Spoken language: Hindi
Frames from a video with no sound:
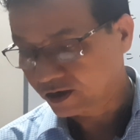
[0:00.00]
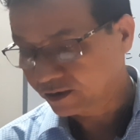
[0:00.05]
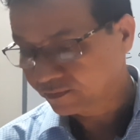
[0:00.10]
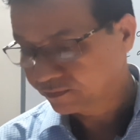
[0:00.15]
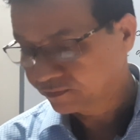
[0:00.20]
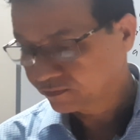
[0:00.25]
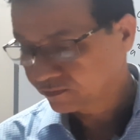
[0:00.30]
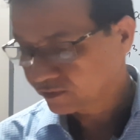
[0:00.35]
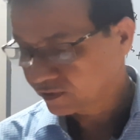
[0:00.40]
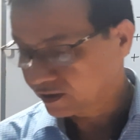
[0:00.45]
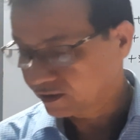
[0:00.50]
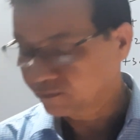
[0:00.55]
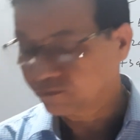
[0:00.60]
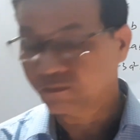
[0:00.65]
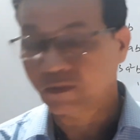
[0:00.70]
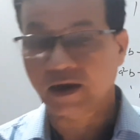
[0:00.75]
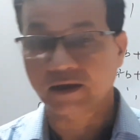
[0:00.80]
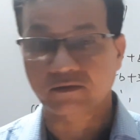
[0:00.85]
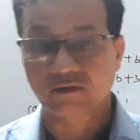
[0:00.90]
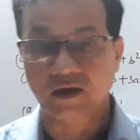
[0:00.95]
तरफ हम
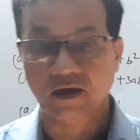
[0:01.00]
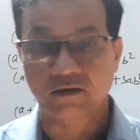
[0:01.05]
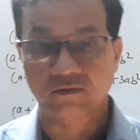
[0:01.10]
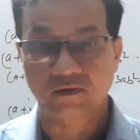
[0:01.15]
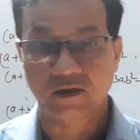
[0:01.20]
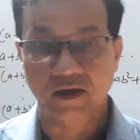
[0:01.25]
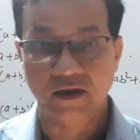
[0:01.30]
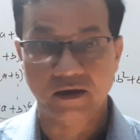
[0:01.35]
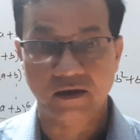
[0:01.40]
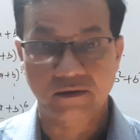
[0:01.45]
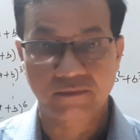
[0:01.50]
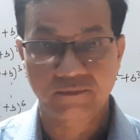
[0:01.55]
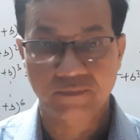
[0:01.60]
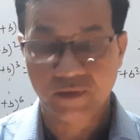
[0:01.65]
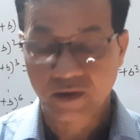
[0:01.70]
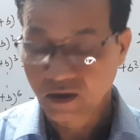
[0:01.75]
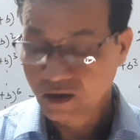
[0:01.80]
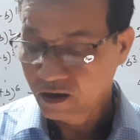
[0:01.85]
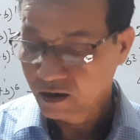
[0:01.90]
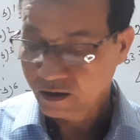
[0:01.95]
बात करते हैं
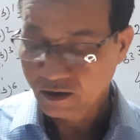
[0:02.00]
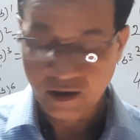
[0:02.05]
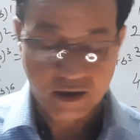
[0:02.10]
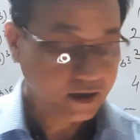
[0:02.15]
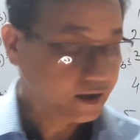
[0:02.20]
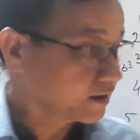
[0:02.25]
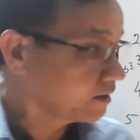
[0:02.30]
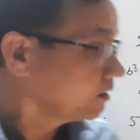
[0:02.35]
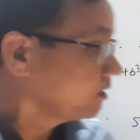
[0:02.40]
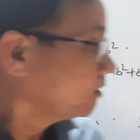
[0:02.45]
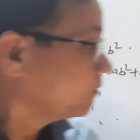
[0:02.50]
ठीक है